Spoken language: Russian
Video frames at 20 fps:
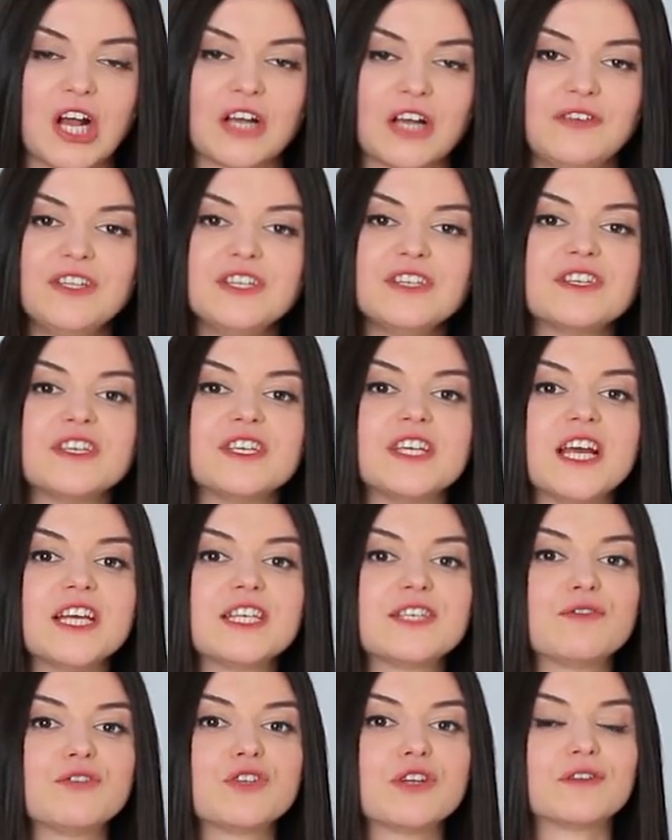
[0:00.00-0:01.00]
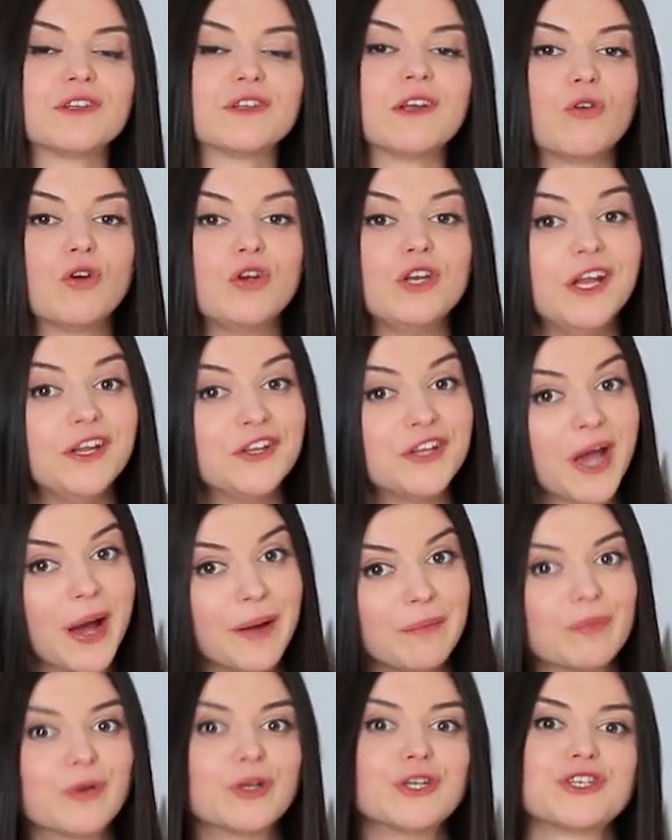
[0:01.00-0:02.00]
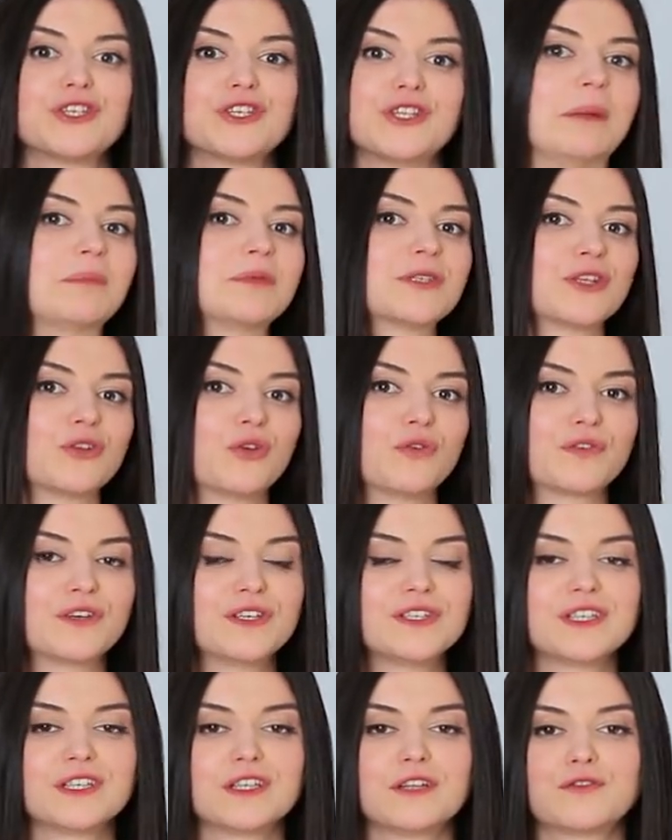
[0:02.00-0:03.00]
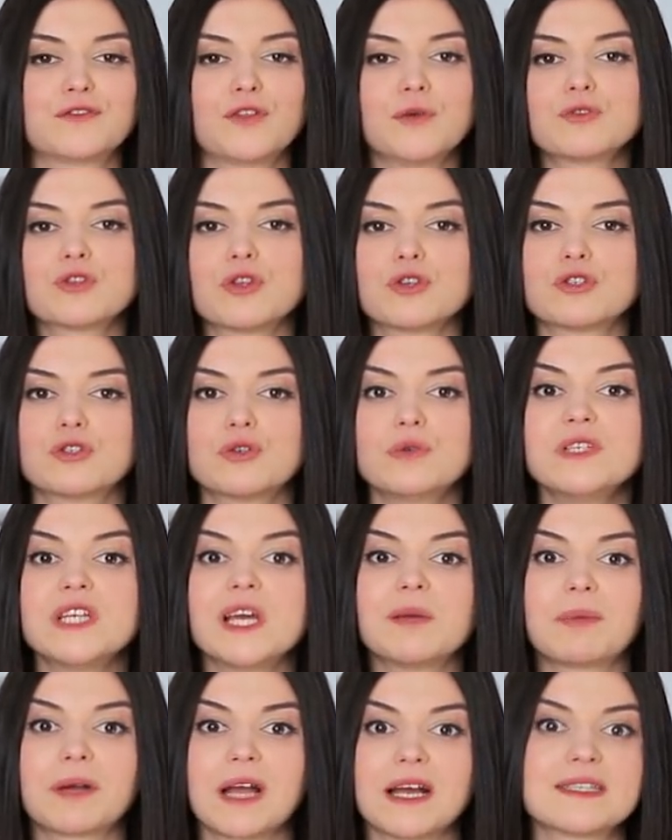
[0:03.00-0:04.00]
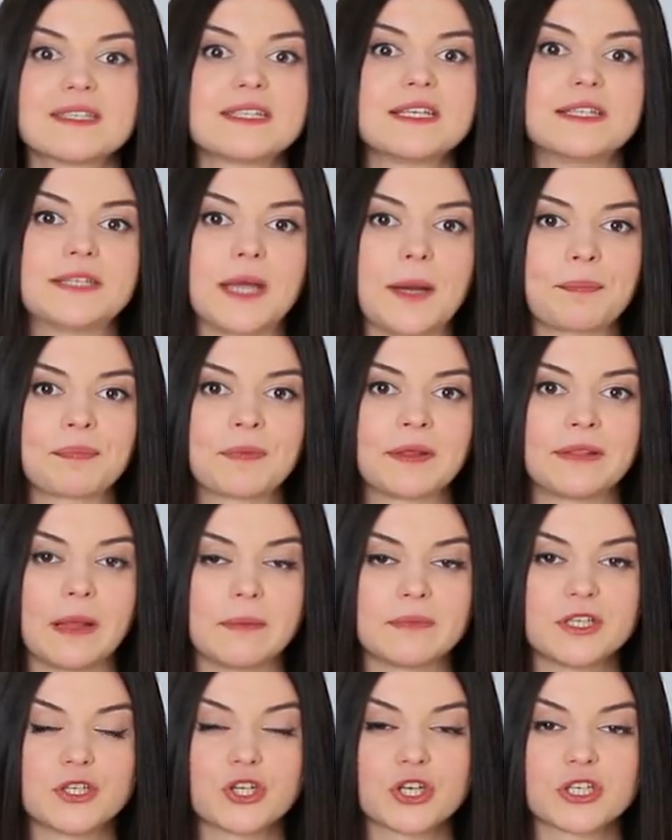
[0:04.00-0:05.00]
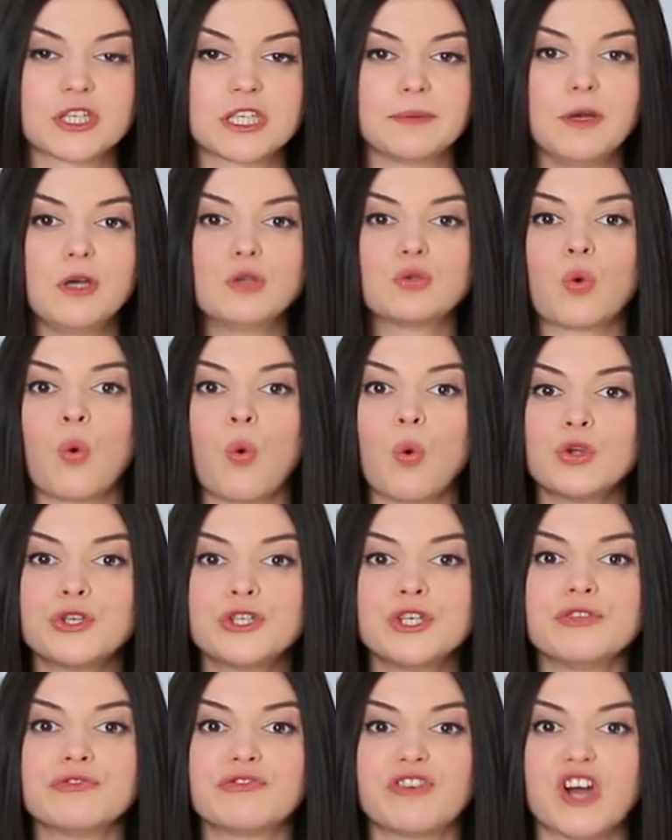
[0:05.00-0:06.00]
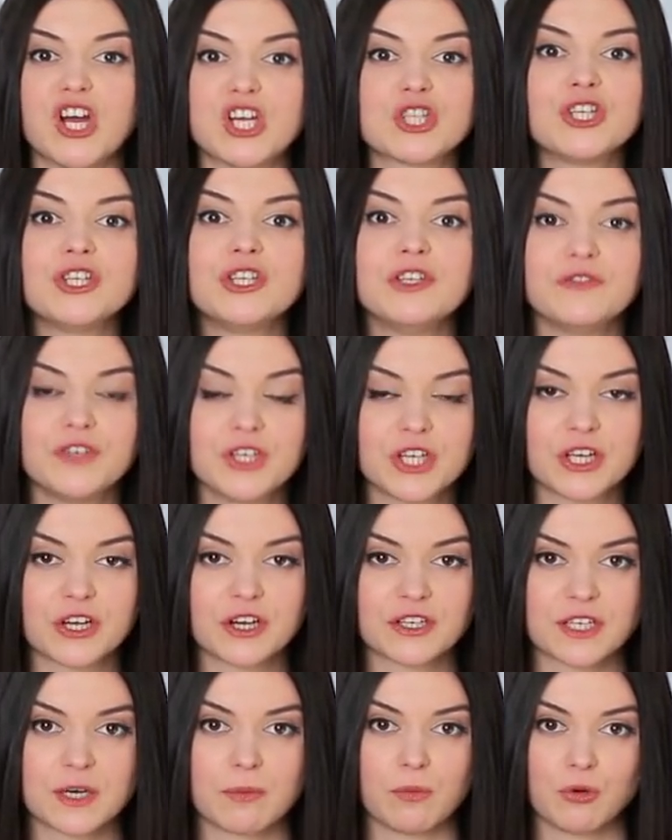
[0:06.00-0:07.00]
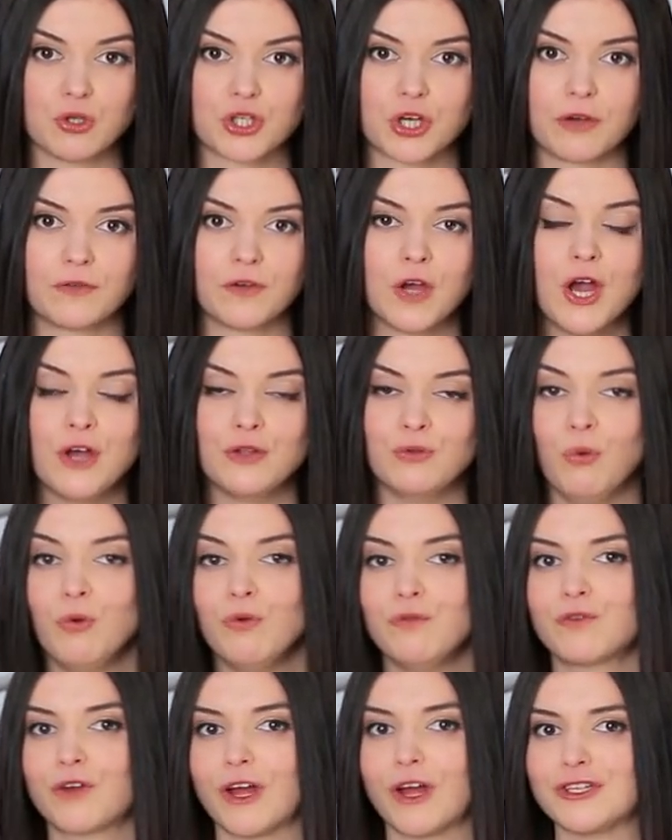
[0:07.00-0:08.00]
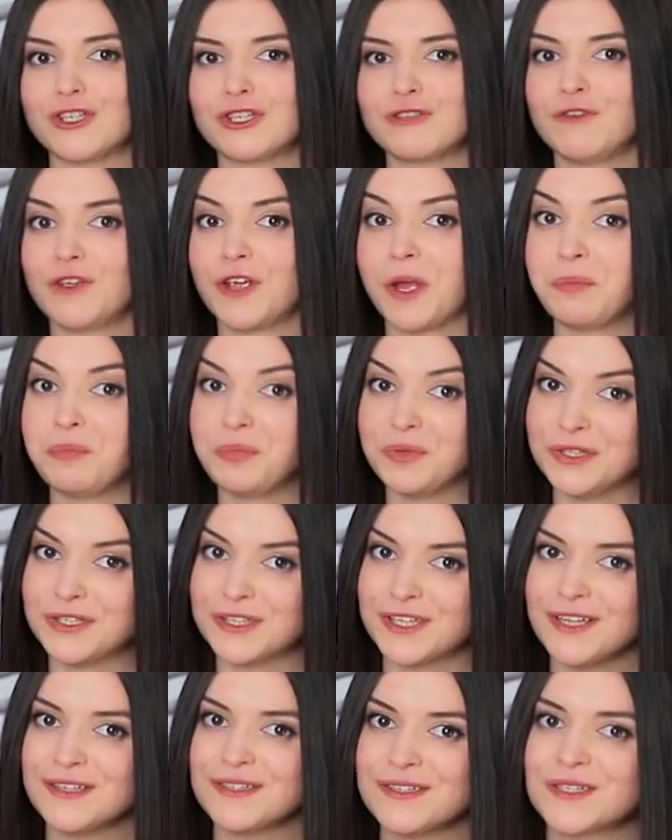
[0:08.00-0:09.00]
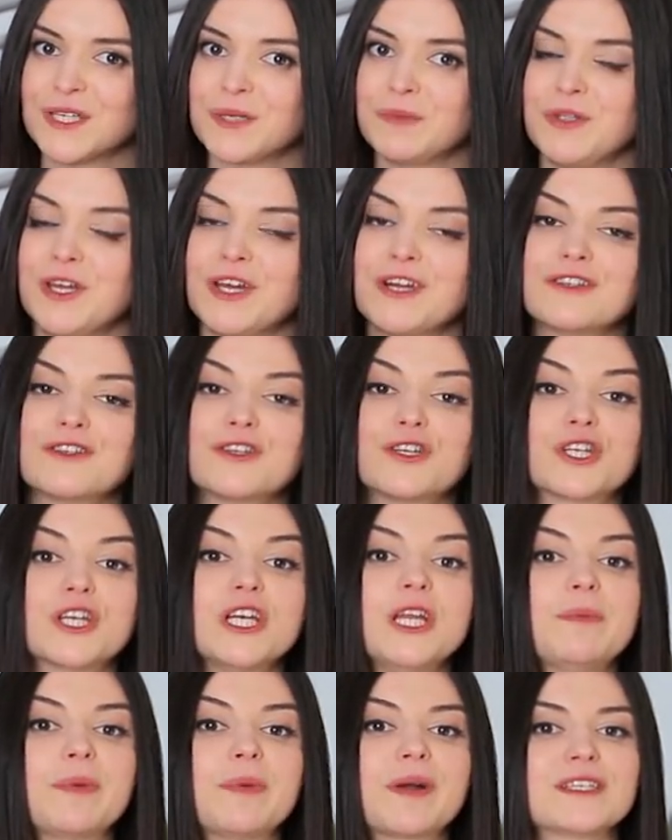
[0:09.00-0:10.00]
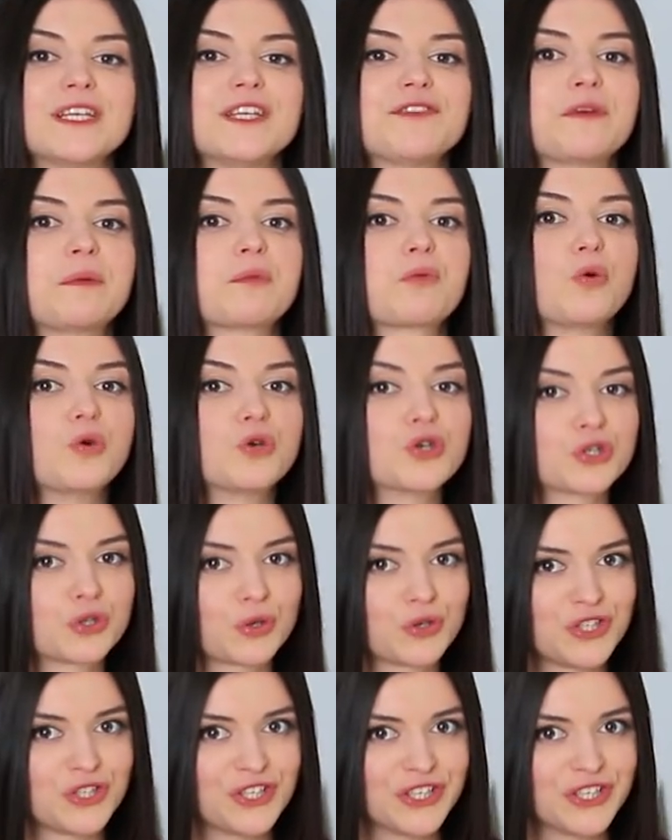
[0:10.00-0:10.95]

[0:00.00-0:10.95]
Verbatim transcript: Как видите, я сегодня в довольно необычной обстановке. Дело в том, что студия пока занята. Там сейчас снимают очень важные дневники разработчиков. Но в качестве компенсации мне разрешили показать вам кое-что